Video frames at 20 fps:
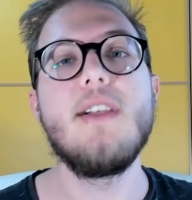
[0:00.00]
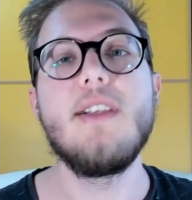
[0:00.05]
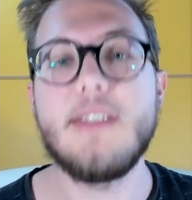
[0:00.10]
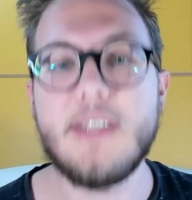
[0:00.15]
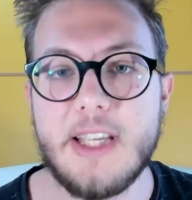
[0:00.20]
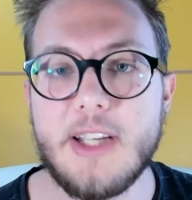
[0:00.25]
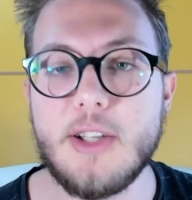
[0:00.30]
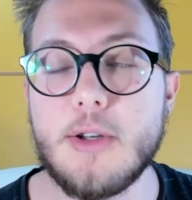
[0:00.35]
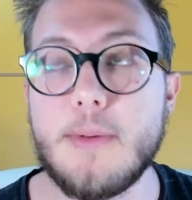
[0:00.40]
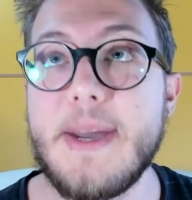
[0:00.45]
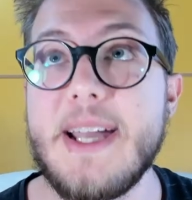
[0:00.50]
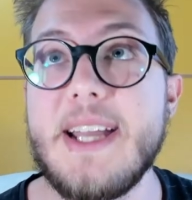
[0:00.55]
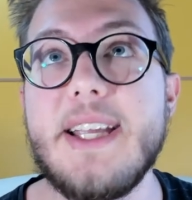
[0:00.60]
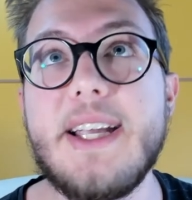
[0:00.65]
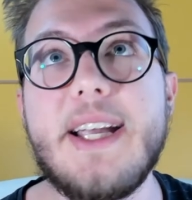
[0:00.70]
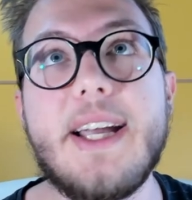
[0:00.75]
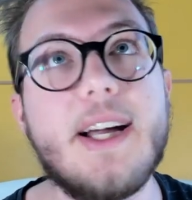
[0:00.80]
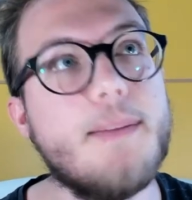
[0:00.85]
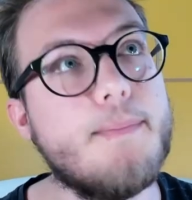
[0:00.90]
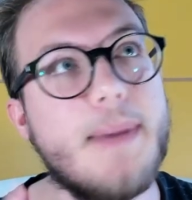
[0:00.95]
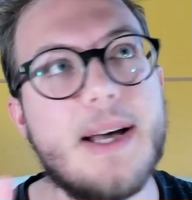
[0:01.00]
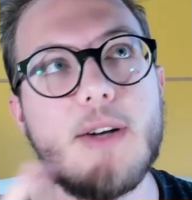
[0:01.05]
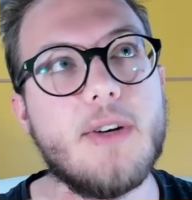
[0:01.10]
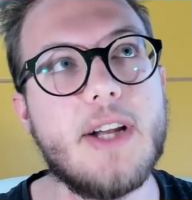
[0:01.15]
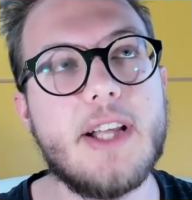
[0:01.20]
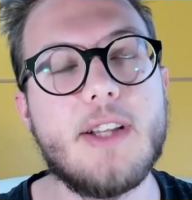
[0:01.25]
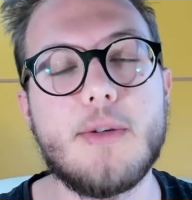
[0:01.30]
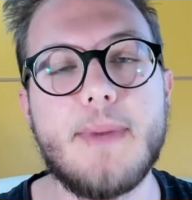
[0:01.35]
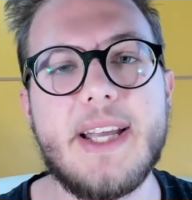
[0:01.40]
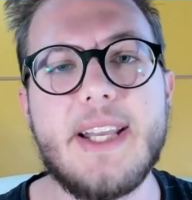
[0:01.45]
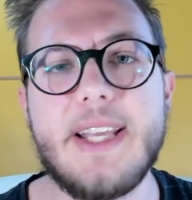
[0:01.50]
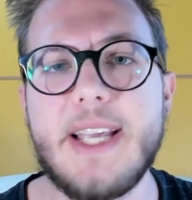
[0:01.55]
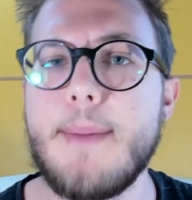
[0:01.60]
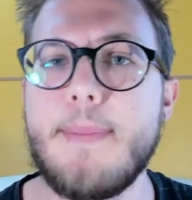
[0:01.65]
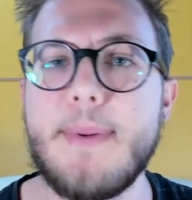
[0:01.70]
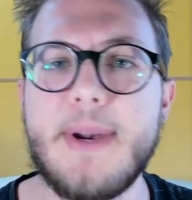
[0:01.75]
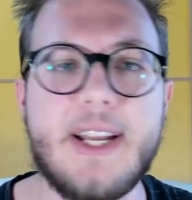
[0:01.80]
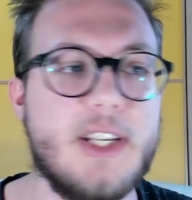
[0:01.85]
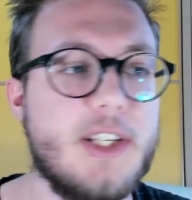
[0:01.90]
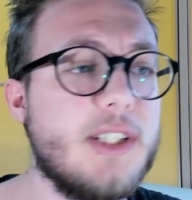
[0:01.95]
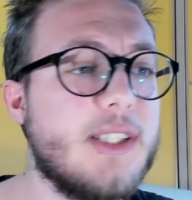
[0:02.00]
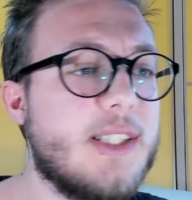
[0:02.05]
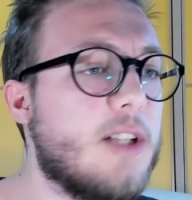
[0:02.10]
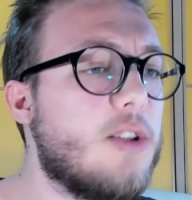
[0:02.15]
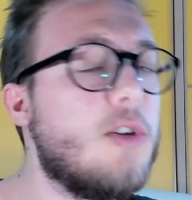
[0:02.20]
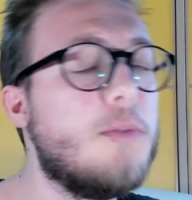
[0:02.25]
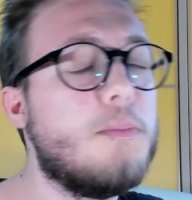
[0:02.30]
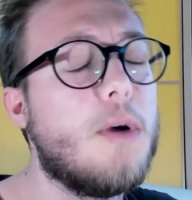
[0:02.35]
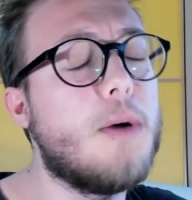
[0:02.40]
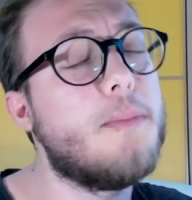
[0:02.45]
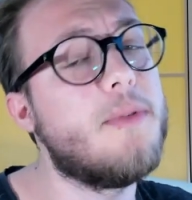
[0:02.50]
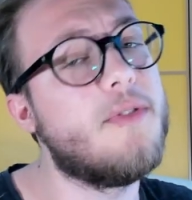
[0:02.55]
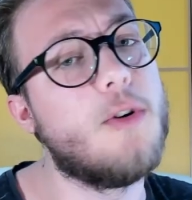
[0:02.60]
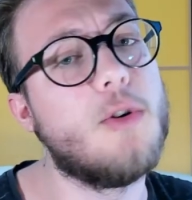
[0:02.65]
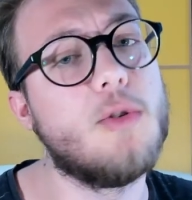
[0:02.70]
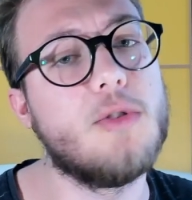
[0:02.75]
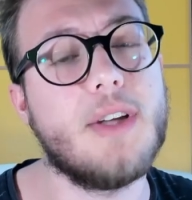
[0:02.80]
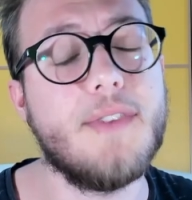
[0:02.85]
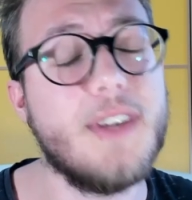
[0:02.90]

di domenica, ma non è domenica perché c'è stato il mob vote.